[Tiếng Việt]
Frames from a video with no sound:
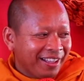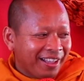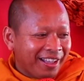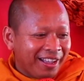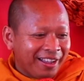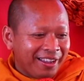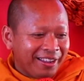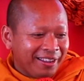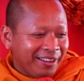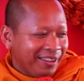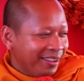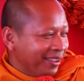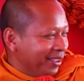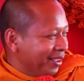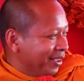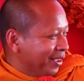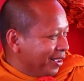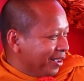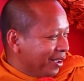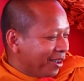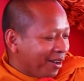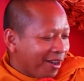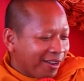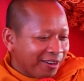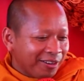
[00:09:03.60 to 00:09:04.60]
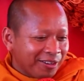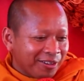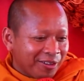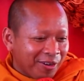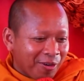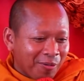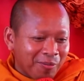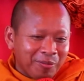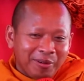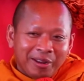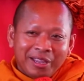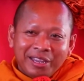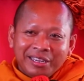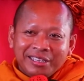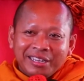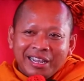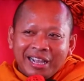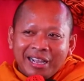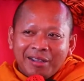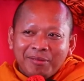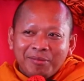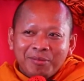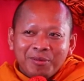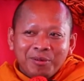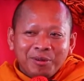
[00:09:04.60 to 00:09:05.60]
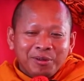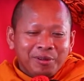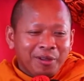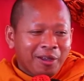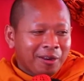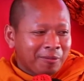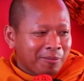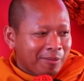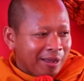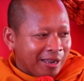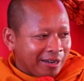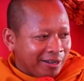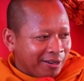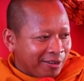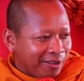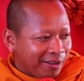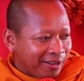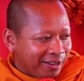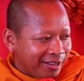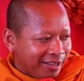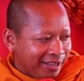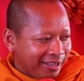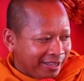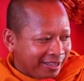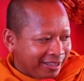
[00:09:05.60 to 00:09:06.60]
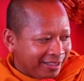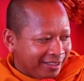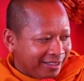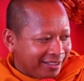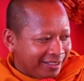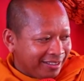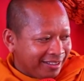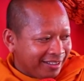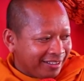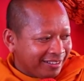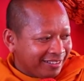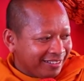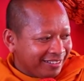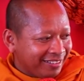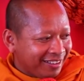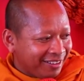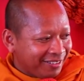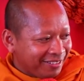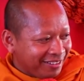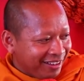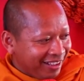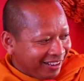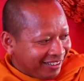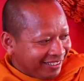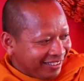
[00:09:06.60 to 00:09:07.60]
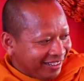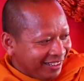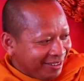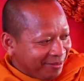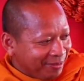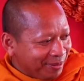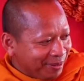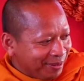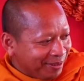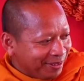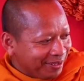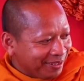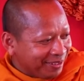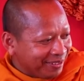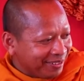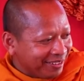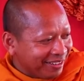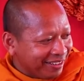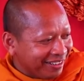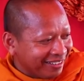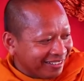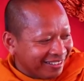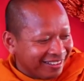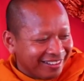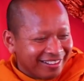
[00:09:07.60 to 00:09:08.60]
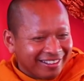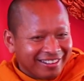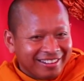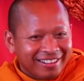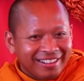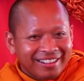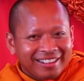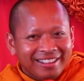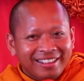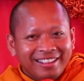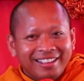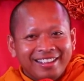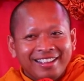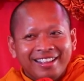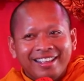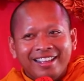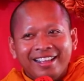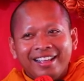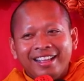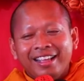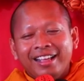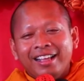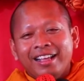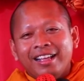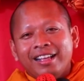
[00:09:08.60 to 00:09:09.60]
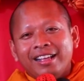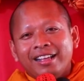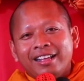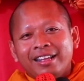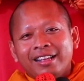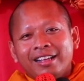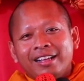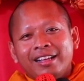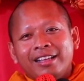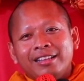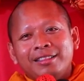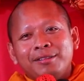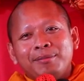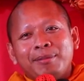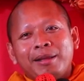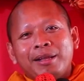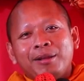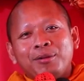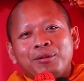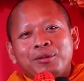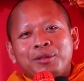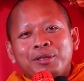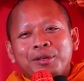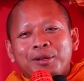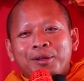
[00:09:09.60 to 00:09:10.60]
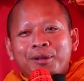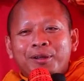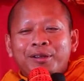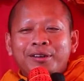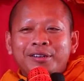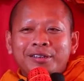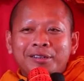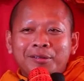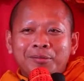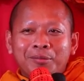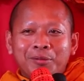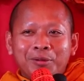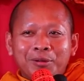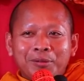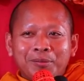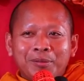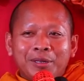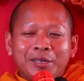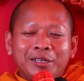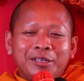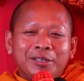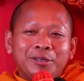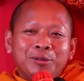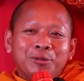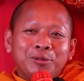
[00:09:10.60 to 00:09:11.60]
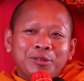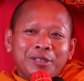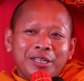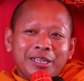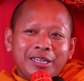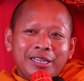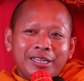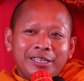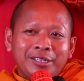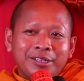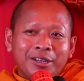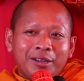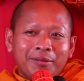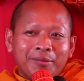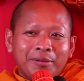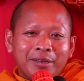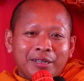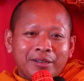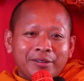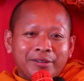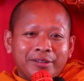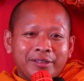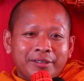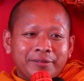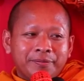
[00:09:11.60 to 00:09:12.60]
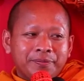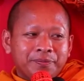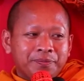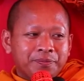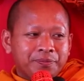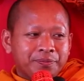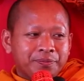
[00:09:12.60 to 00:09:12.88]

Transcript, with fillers: hay ọt cột lên nào muối ọt bàn đòn này chẳng tàu đăng nát phó tàu đăng nâng à tham ưu từ họ rừng mùi mình dù thế chọp là em